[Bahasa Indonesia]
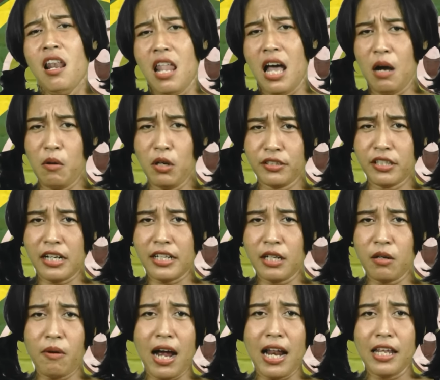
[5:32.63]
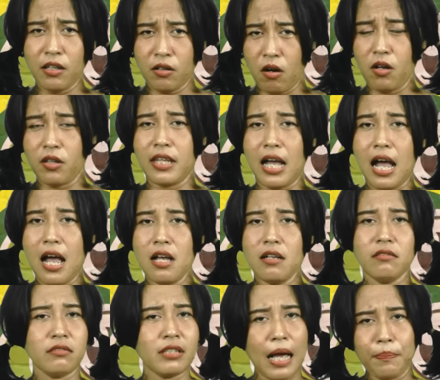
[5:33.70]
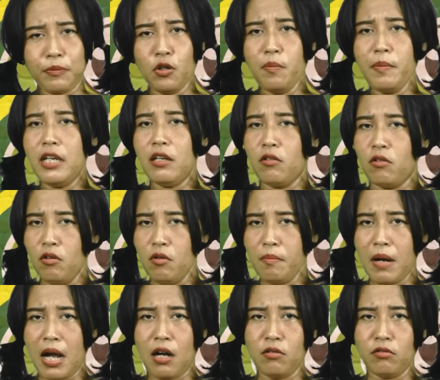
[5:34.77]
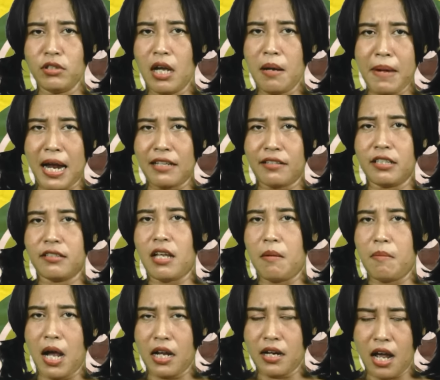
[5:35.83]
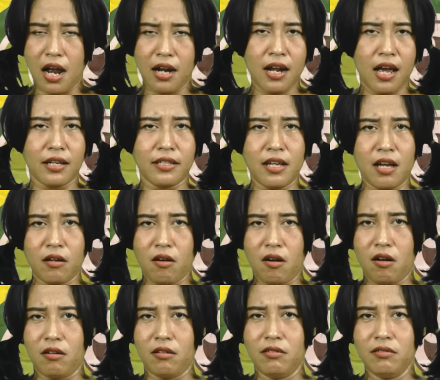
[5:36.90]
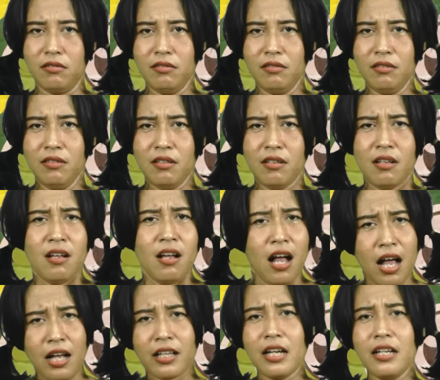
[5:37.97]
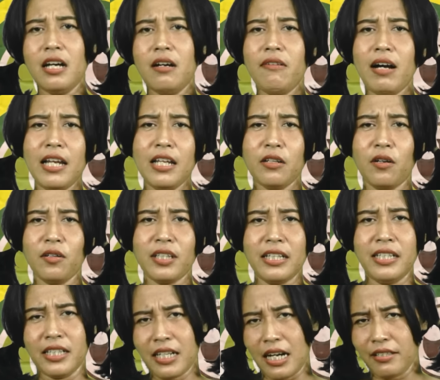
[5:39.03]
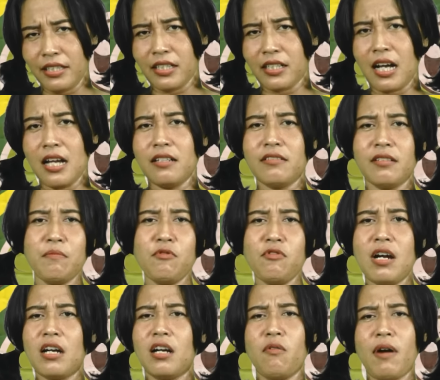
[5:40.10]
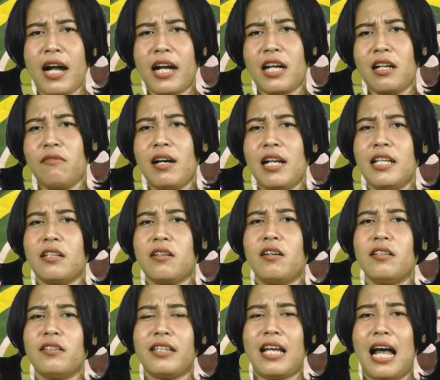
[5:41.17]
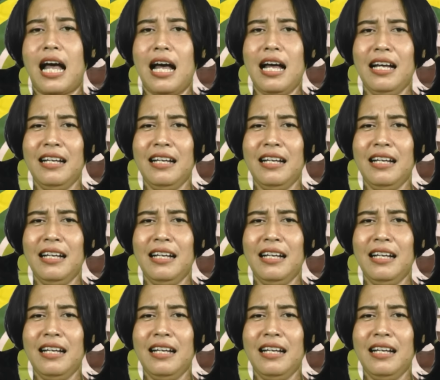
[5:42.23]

Lawong jadi wali kota, Sabtu Minggu maunya masih sama anak-anaknya kok agenda wali kota dikasihkan semua ke wakil wali kota.